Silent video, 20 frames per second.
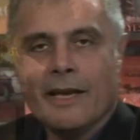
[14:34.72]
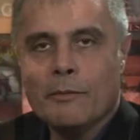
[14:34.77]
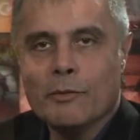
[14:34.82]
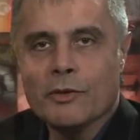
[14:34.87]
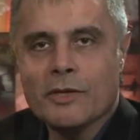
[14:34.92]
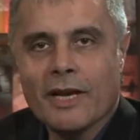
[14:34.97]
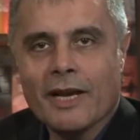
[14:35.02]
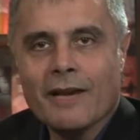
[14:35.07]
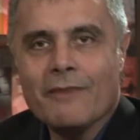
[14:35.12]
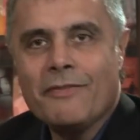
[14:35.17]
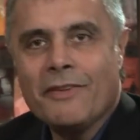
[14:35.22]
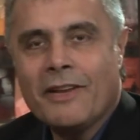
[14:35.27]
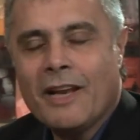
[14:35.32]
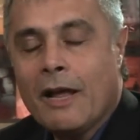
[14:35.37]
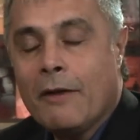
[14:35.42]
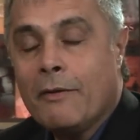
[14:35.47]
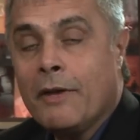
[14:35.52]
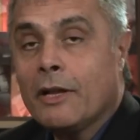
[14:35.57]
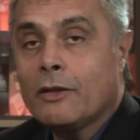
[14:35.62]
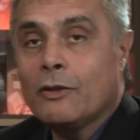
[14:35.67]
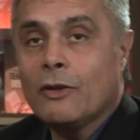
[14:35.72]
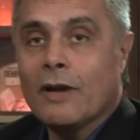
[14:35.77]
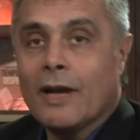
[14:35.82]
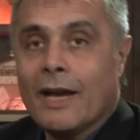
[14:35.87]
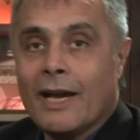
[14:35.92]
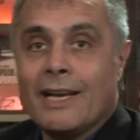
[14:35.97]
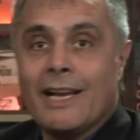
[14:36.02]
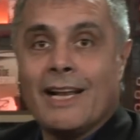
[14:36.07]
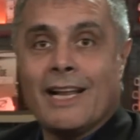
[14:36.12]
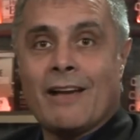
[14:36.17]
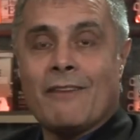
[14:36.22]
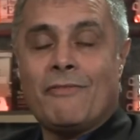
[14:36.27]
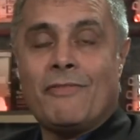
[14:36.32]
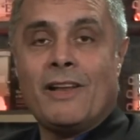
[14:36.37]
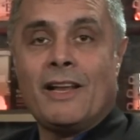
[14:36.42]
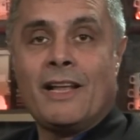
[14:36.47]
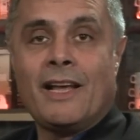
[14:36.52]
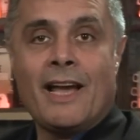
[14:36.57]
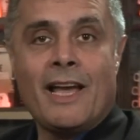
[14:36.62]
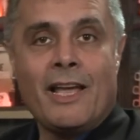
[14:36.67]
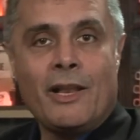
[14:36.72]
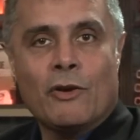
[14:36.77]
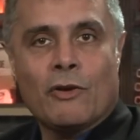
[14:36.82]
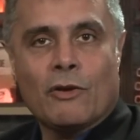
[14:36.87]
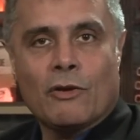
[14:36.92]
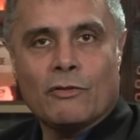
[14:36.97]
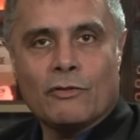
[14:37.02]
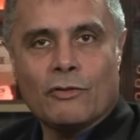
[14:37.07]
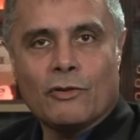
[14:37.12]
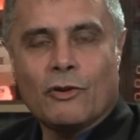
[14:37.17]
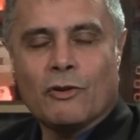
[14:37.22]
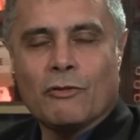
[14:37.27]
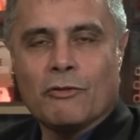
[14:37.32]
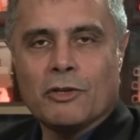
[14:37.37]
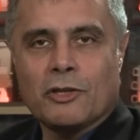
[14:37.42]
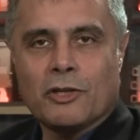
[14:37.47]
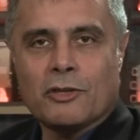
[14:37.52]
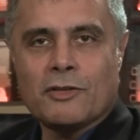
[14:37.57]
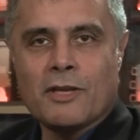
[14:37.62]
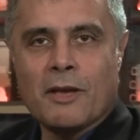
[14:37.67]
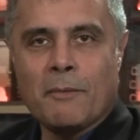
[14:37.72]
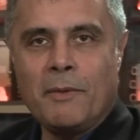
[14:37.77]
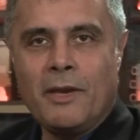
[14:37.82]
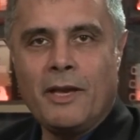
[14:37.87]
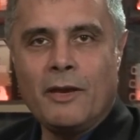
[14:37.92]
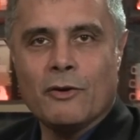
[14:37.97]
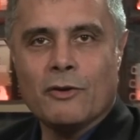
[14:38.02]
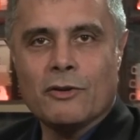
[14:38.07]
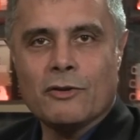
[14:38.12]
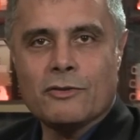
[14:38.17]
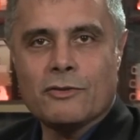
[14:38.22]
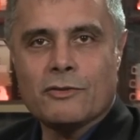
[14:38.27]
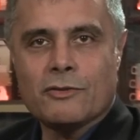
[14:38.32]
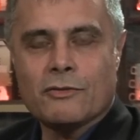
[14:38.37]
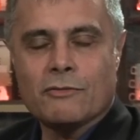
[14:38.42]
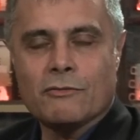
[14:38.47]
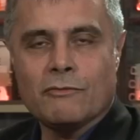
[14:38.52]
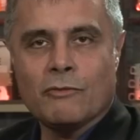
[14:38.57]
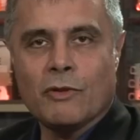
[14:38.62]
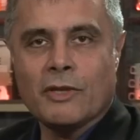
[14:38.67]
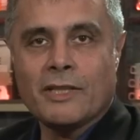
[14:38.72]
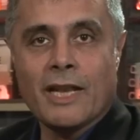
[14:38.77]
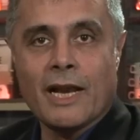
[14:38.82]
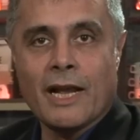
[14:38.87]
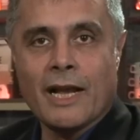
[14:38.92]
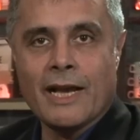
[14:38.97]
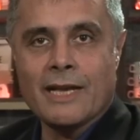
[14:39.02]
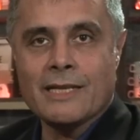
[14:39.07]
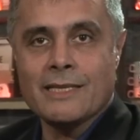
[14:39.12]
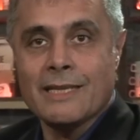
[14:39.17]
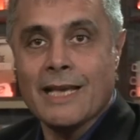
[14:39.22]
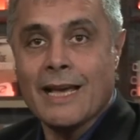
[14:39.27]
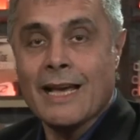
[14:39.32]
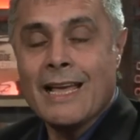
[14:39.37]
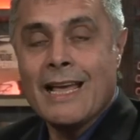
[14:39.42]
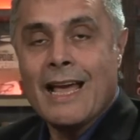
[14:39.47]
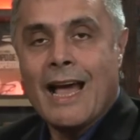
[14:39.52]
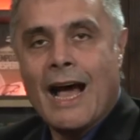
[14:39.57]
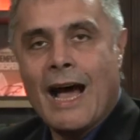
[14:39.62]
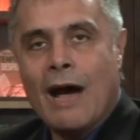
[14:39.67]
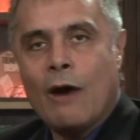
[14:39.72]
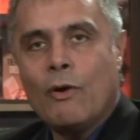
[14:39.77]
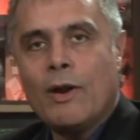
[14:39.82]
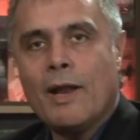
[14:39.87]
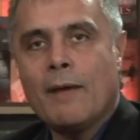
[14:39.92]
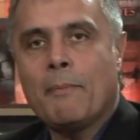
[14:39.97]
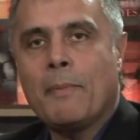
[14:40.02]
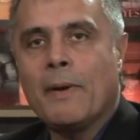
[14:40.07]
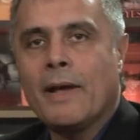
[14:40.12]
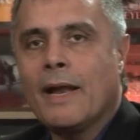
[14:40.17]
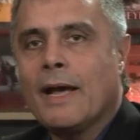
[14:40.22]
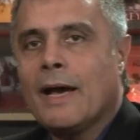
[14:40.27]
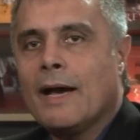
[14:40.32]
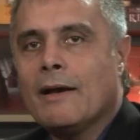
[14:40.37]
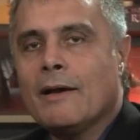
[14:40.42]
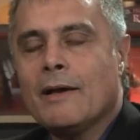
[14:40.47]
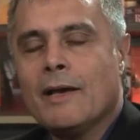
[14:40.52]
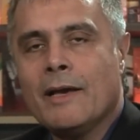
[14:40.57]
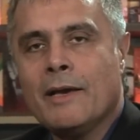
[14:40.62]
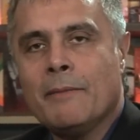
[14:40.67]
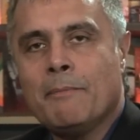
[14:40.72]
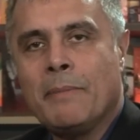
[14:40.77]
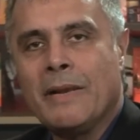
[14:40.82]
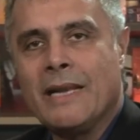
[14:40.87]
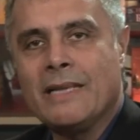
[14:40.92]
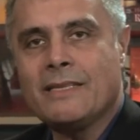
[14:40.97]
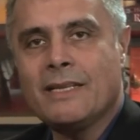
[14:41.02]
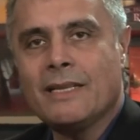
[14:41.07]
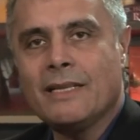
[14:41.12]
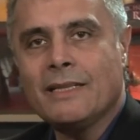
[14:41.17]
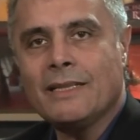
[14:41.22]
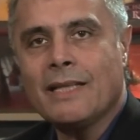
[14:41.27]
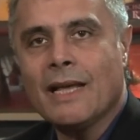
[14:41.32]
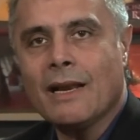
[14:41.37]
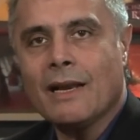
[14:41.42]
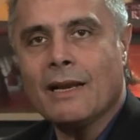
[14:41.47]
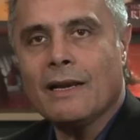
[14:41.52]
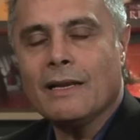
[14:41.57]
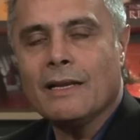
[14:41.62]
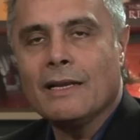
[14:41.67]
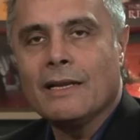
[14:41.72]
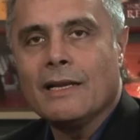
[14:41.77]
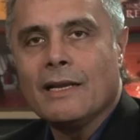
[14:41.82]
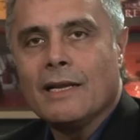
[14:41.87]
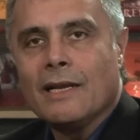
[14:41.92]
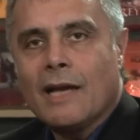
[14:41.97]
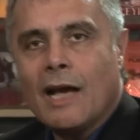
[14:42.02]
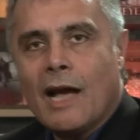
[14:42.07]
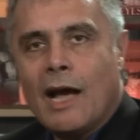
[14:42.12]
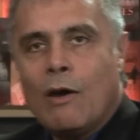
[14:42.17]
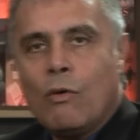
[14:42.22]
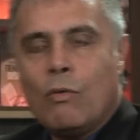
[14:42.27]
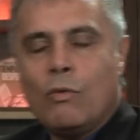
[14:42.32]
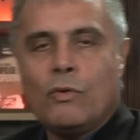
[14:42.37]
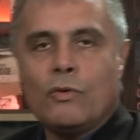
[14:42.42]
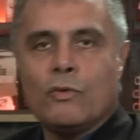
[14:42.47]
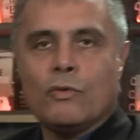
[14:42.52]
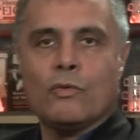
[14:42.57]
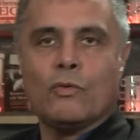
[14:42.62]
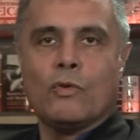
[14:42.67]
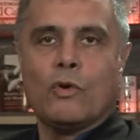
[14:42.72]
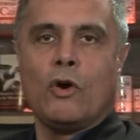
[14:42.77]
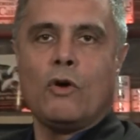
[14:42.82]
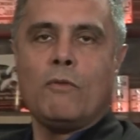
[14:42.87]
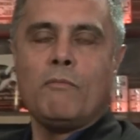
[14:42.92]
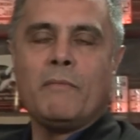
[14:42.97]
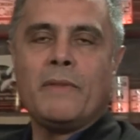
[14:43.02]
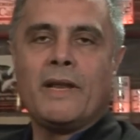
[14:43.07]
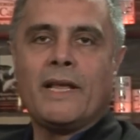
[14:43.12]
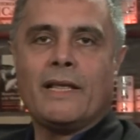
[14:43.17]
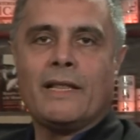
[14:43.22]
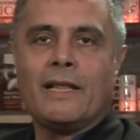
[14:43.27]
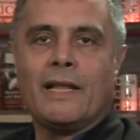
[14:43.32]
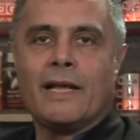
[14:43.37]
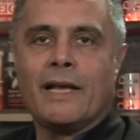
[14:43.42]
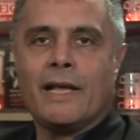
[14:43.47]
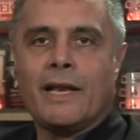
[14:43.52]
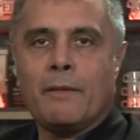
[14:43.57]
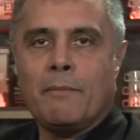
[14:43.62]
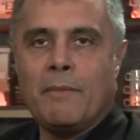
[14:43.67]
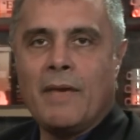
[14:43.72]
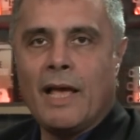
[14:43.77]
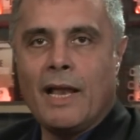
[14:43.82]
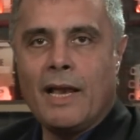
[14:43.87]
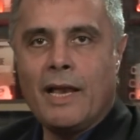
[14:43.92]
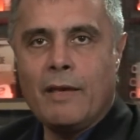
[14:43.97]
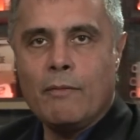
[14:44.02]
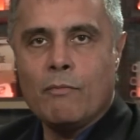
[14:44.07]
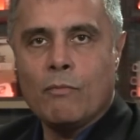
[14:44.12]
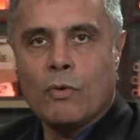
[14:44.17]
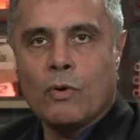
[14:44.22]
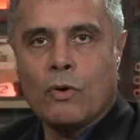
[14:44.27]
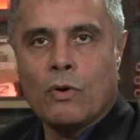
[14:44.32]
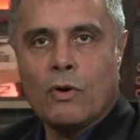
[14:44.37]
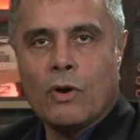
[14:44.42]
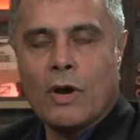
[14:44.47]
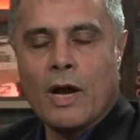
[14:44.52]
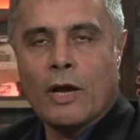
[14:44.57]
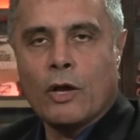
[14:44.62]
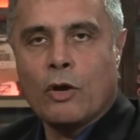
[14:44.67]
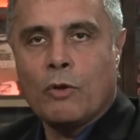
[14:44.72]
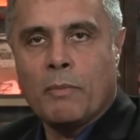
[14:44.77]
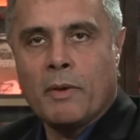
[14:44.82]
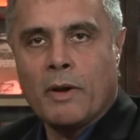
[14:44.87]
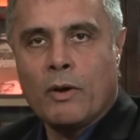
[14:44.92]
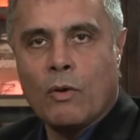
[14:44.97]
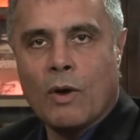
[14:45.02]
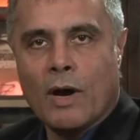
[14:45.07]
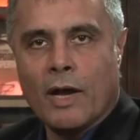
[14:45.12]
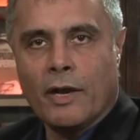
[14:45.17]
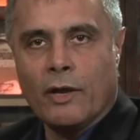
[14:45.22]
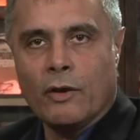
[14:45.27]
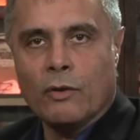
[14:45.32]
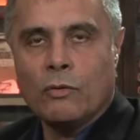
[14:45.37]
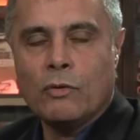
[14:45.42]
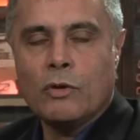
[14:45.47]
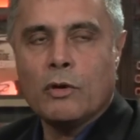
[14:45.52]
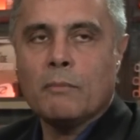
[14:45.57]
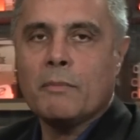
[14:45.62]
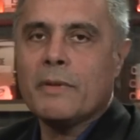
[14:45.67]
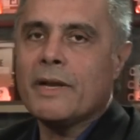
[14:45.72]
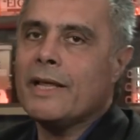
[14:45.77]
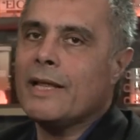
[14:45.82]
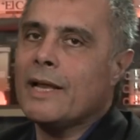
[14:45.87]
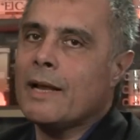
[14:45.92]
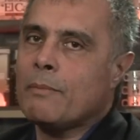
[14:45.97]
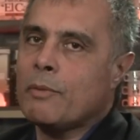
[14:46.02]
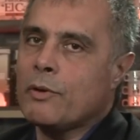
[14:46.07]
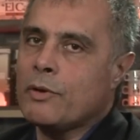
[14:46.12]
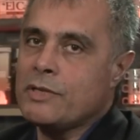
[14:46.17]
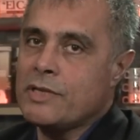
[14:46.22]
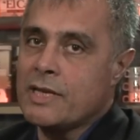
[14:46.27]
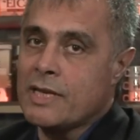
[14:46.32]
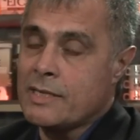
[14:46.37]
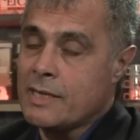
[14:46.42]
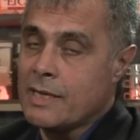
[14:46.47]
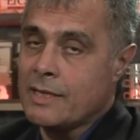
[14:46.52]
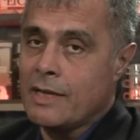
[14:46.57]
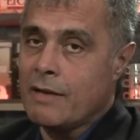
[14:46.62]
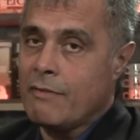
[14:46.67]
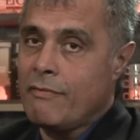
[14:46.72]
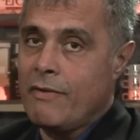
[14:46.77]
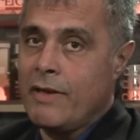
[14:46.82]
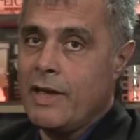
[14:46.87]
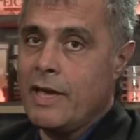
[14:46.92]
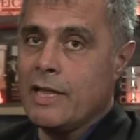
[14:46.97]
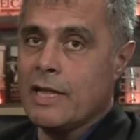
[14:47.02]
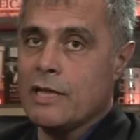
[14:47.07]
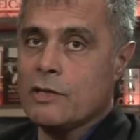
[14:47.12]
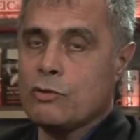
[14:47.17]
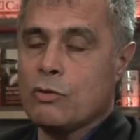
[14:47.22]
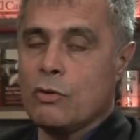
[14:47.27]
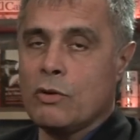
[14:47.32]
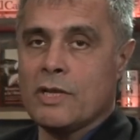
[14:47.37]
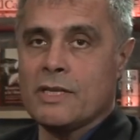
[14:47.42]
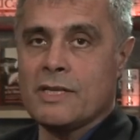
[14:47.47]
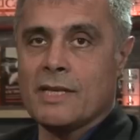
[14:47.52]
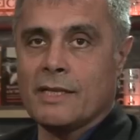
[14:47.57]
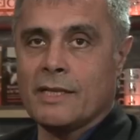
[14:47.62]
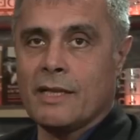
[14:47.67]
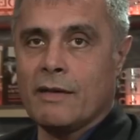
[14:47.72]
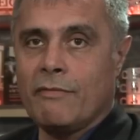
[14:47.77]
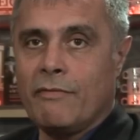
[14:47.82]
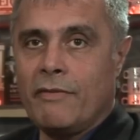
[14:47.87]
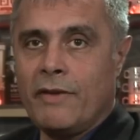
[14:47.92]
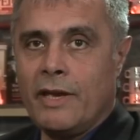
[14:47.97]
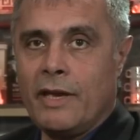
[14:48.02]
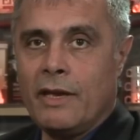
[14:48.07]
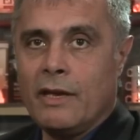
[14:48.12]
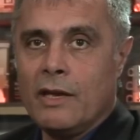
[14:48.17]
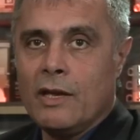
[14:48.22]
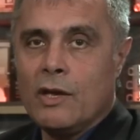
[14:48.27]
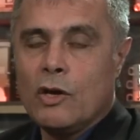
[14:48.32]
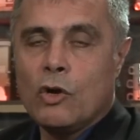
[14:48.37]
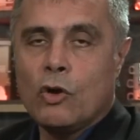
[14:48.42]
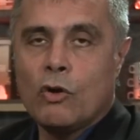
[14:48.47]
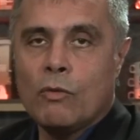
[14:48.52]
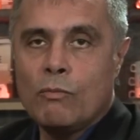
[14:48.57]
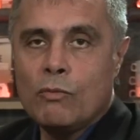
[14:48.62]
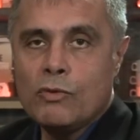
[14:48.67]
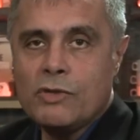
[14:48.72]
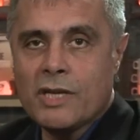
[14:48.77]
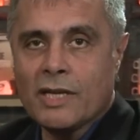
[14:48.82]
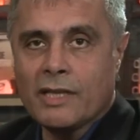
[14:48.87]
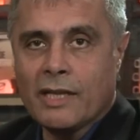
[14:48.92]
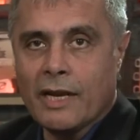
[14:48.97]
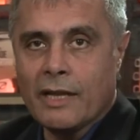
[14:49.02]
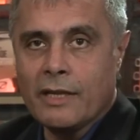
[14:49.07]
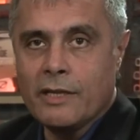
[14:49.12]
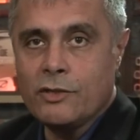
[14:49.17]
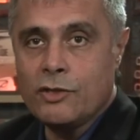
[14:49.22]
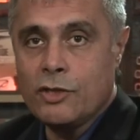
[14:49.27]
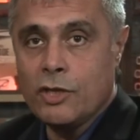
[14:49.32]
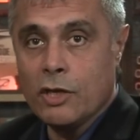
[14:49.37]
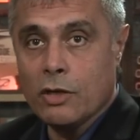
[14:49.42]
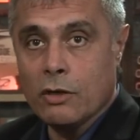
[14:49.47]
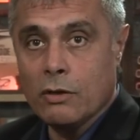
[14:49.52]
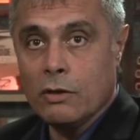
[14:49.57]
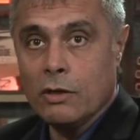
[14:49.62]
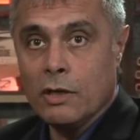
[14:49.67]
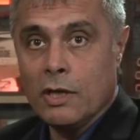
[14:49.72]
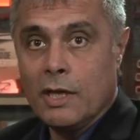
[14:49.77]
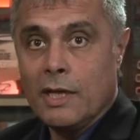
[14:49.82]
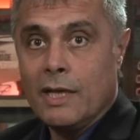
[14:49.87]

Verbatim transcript: estamos acá al Final Abierto, acá en el Café El Cairo, con, nuestros amigos, nuestra casa, ahora para eh, presentar a un hombre del gremialismo agropecuario, un hombre de la provincia de Santa Fe, del sur de Santa Fe, con mucha tradición,